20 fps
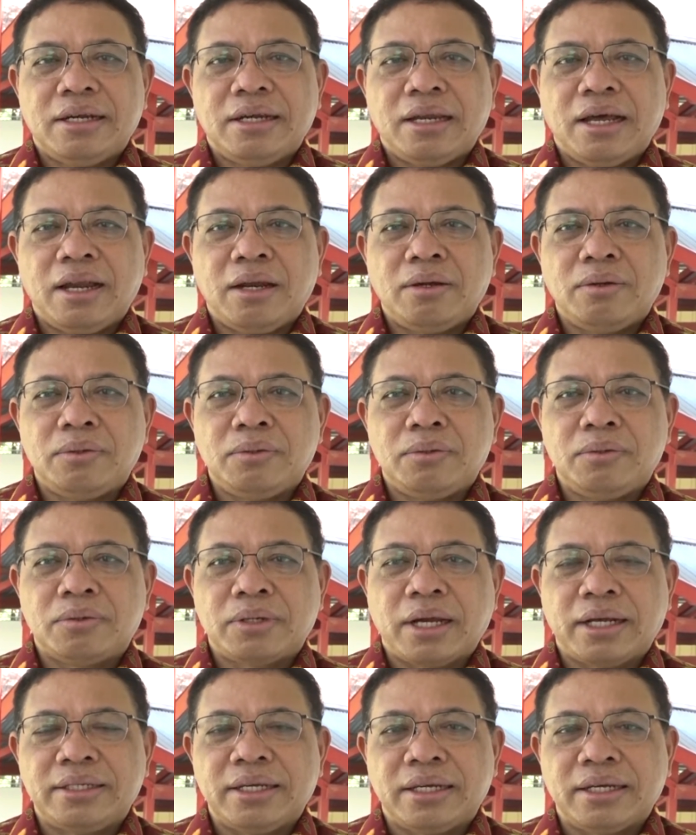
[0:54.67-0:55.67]
lalu
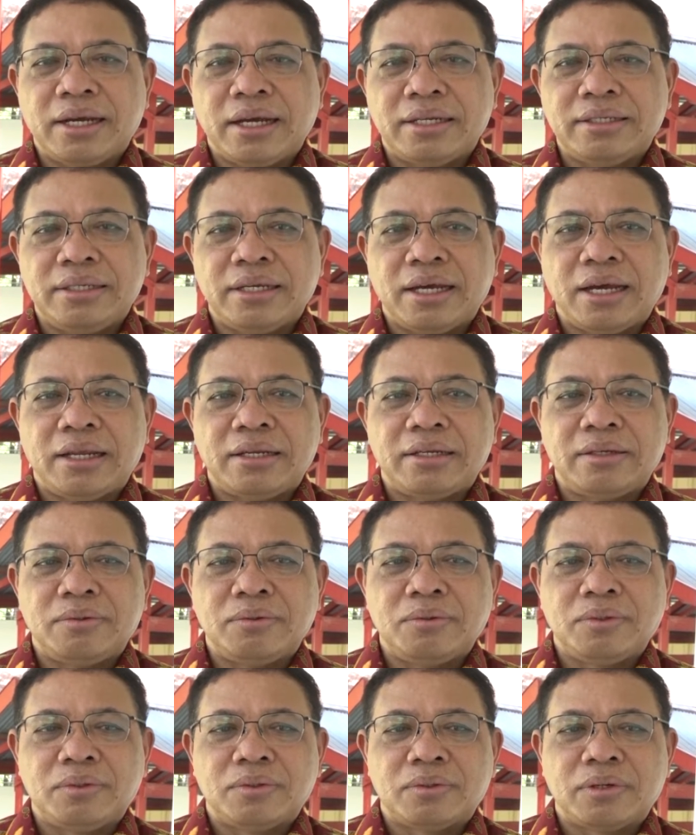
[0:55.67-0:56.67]
kajian-kajian
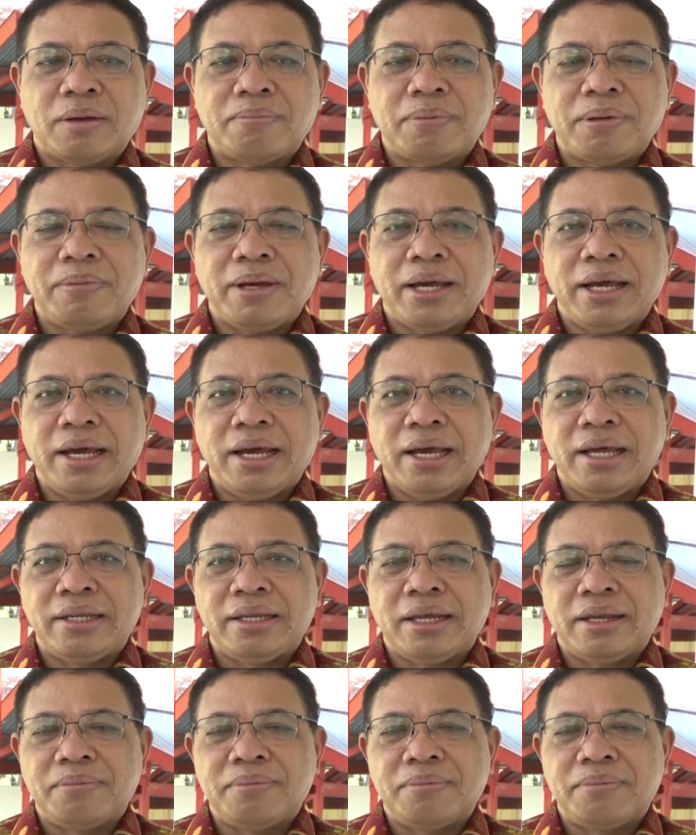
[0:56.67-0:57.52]
untuk APBN